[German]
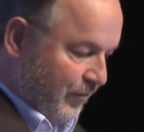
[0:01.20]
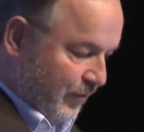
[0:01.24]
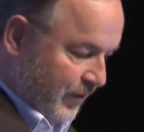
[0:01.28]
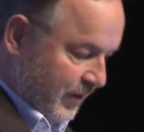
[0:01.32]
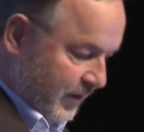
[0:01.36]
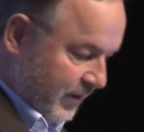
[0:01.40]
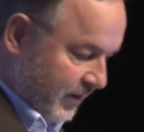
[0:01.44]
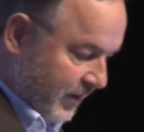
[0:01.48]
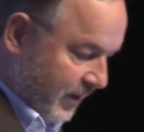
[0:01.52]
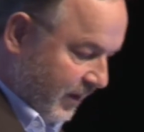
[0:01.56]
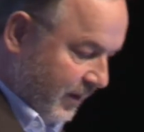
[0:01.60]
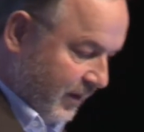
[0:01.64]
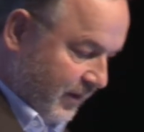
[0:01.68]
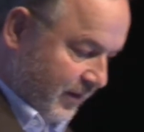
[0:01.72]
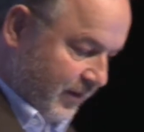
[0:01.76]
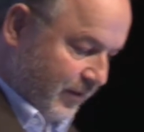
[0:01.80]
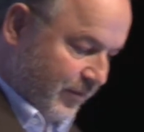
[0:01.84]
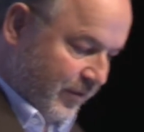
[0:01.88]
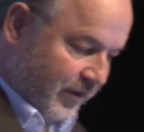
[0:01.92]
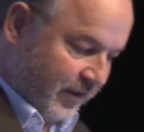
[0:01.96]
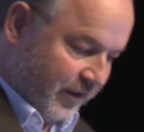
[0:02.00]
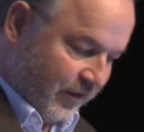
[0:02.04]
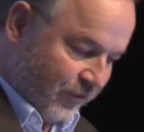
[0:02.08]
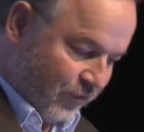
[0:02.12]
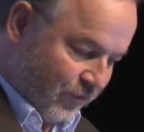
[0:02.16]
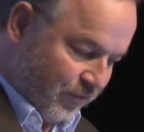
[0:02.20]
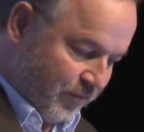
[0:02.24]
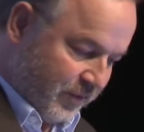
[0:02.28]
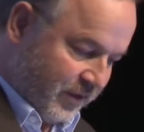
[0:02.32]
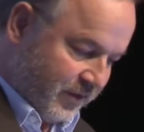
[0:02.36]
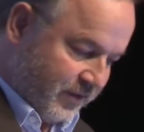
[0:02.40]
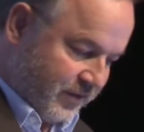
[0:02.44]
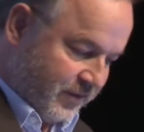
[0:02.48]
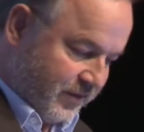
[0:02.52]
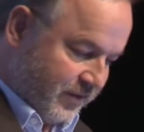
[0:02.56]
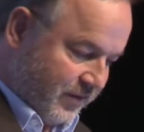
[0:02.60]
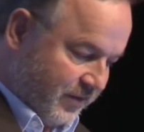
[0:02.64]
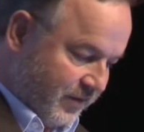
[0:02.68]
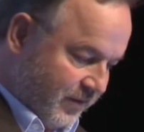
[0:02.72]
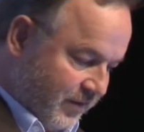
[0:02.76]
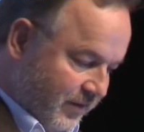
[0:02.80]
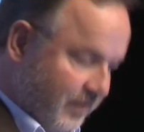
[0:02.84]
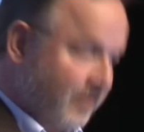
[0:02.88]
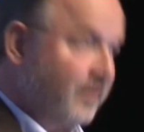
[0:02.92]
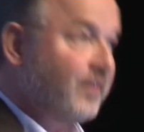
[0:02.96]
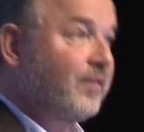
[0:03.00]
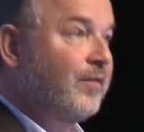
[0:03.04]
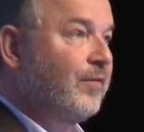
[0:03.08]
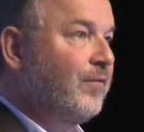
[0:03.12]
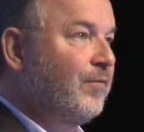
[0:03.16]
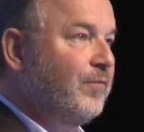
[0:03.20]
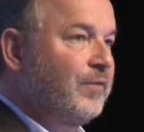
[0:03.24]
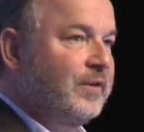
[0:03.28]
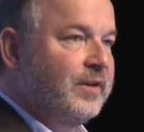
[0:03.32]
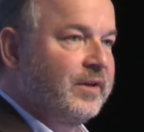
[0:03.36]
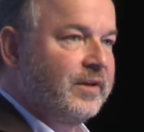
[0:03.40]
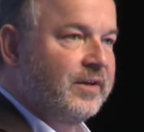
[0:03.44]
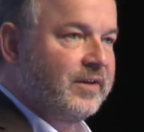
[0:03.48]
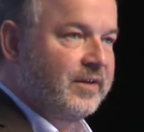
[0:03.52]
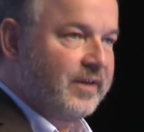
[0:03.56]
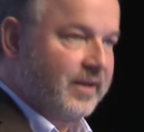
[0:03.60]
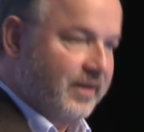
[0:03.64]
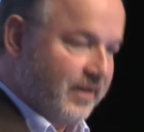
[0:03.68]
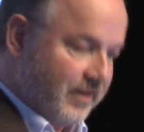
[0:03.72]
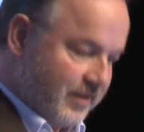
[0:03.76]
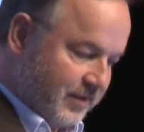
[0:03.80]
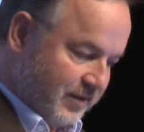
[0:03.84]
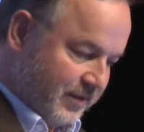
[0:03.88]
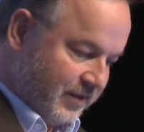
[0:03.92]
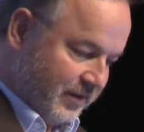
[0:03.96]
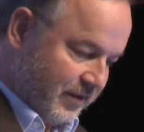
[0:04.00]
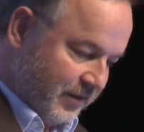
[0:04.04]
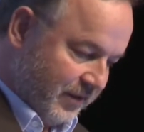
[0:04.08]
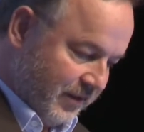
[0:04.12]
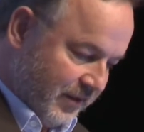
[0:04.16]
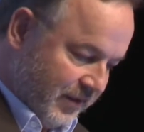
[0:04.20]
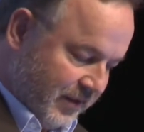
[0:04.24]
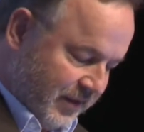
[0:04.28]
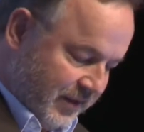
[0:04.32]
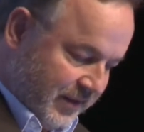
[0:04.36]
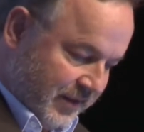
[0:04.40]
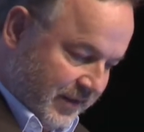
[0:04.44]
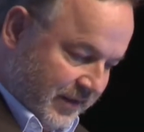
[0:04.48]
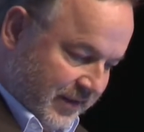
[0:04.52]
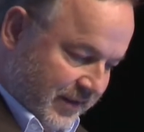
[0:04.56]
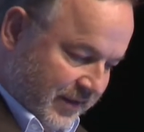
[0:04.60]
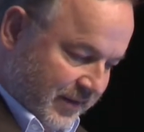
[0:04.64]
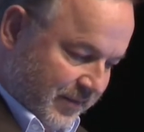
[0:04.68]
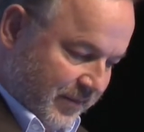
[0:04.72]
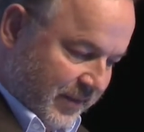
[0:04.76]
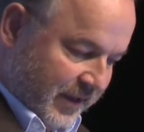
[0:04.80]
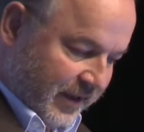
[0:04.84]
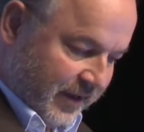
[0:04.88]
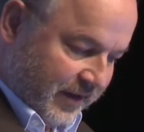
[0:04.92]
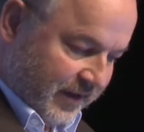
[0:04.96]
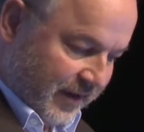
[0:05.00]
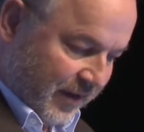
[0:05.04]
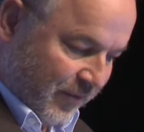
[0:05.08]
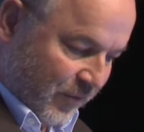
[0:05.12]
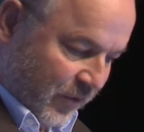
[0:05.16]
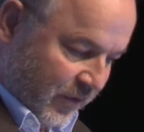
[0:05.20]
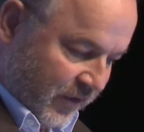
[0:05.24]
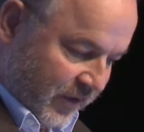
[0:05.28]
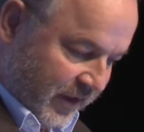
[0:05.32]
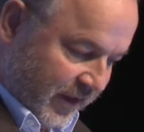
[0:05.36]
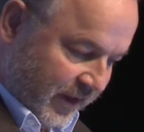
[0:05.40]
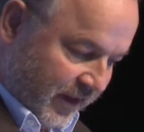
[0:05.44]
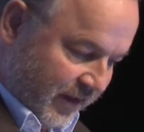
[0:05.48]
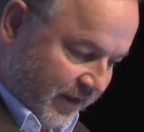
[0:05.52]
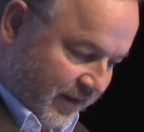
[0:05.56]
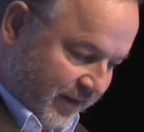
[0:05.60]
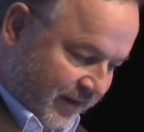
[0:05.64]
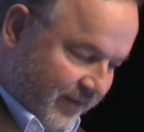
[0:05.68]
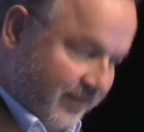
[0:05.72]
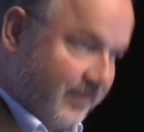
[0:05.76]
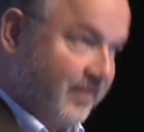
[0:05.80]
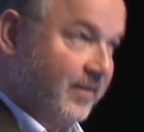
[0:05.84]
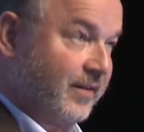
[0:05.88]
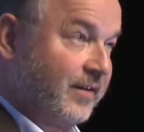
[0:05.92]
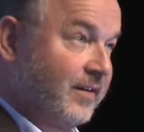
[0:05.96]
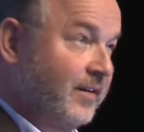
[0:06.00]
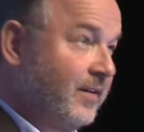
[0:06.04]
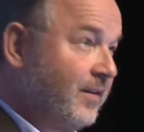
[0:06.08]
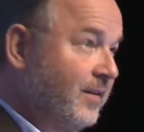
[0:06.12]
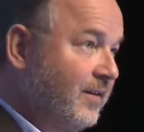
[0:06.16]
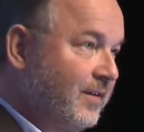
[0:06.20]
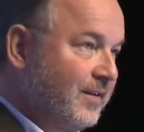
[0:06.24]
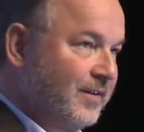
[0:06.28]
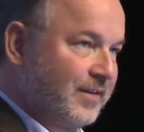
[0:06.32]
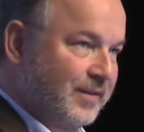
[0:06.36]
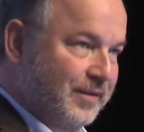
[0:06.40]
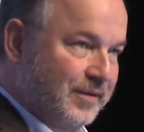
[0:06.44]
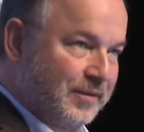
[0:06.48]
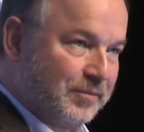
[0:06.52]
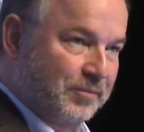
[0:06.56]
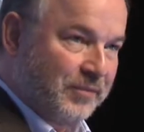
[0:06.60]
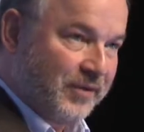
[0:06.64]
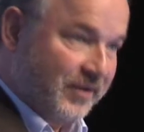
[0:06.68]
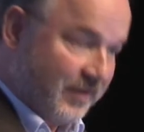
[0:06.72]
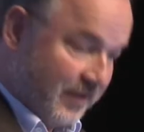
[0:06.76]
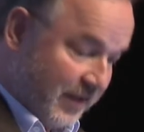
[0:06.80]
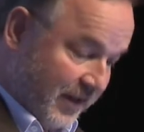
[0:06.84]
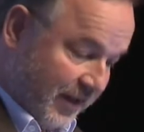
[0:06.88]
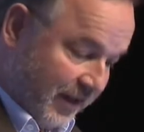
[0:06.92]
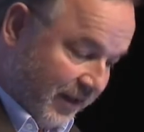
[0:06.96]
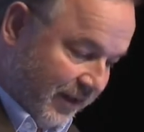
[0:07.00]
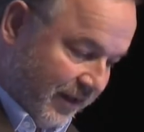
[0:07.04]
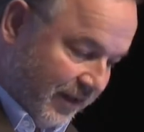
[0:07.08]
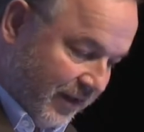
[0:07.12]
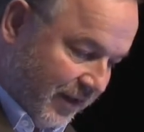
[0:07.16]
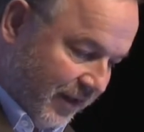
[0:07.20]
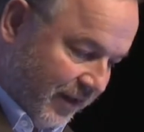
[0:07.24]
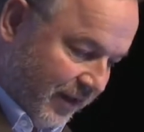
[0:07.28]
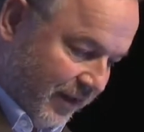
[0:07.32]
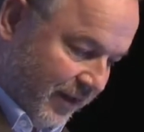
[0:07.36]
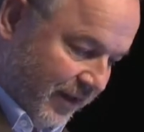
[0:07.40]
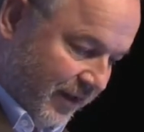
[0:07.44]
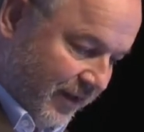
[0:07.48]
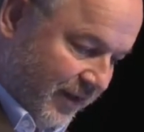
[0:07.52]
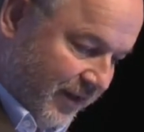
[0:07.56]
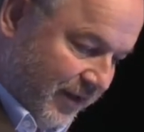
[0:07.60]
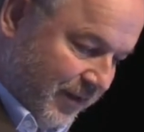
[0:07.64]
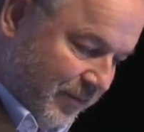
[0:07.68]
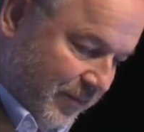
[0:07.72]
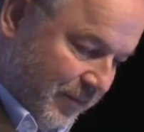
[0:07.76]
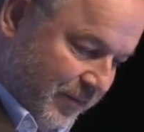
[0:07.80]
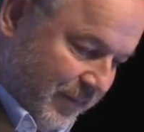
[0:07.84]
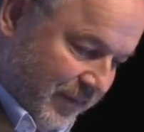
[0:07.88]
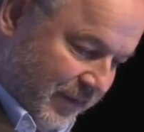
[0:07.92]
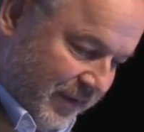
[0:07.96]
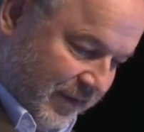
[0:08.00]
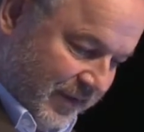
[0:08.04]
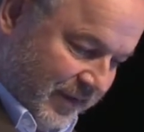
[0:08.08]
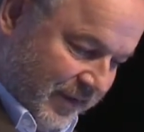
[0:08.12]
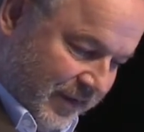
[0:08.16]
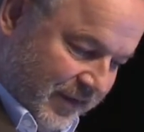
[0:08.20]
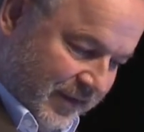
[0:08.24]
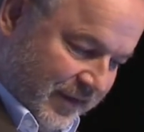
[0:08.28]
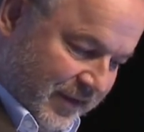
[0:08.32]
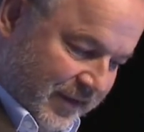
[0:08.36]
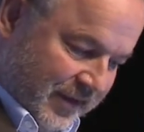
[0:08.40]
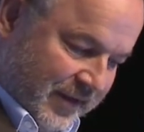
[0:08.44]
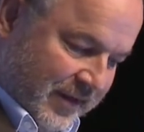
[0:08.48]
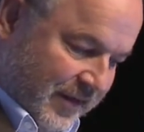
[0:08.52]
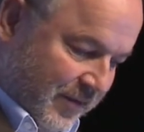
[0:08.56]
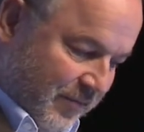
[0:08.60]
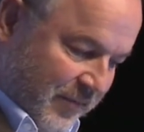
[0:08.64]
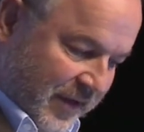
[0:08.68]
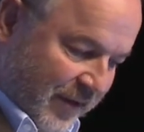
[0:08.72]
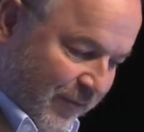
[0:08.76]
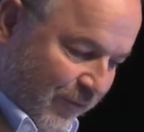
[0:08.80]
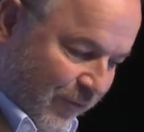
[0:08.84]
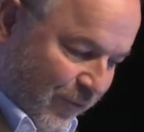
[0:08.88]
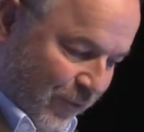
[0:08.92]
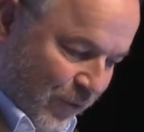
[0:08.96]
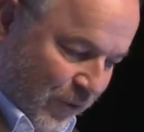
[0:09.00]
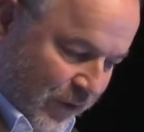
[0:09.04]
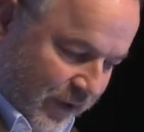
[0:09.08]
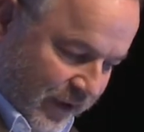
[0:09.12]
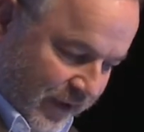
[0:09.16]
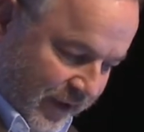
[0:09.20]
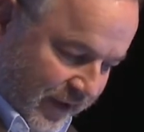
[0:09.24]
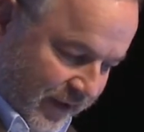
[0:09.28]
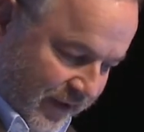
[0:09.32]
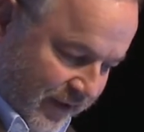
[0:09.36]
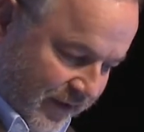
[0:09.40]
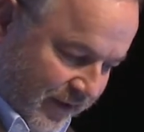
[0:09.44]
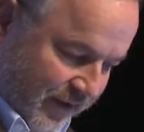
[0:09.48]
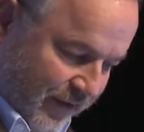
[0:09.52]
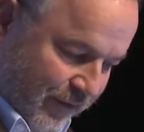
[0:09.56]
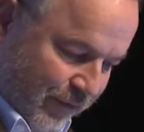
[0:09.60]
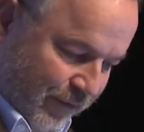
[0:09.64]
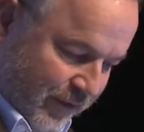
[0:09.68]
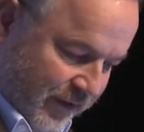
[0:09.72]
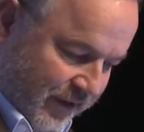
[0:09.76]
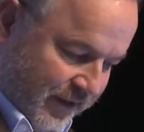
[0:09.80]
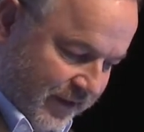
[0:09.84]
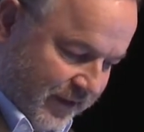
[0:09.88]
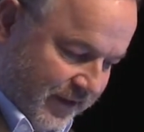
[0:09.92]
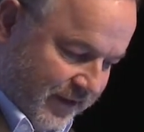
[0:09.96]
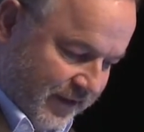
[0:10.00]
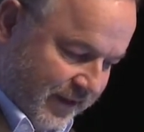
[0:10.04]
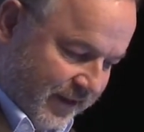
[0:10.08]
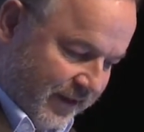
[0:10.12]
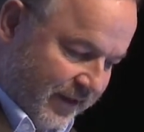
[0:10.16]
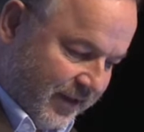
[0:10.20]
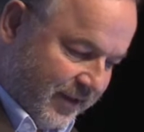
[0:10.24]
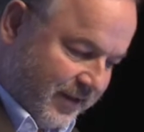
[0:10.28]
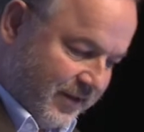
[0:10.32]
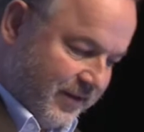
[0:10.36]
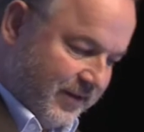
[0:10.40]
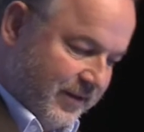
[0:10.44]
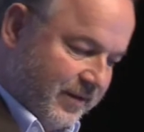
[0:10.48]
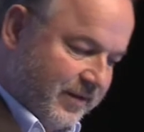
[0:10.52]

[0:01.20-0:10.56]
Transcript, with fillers: Vielen Dank, lieber Herr Schmidt. Vielen Dank, meine Damen und Herren, dass Sie mich eingeladen haben. Meinem Vorredner vielen Dank,